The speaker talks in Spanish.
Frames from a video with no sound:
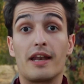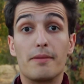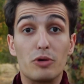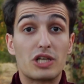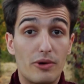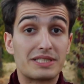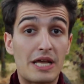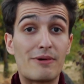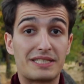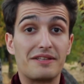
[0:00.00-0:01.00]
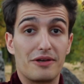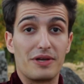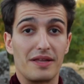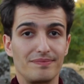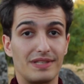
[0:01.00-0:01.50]
Creemos que va a estar bastante
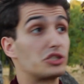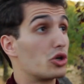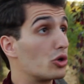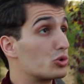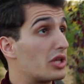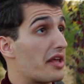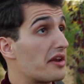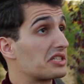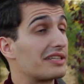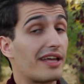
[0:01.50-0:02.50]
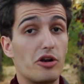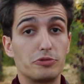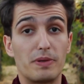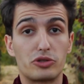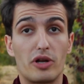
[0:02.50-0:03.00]
bien. De hecho, nos gustaría rescatar a
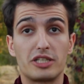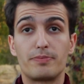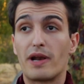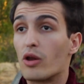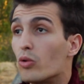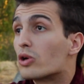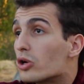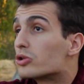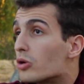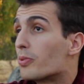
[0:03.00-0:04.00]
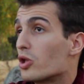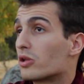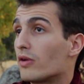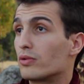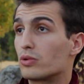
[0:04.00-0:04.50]
los personajes para algún que otro
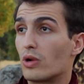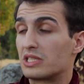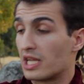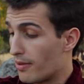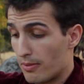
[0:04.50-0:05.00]
proyecto futuro, así que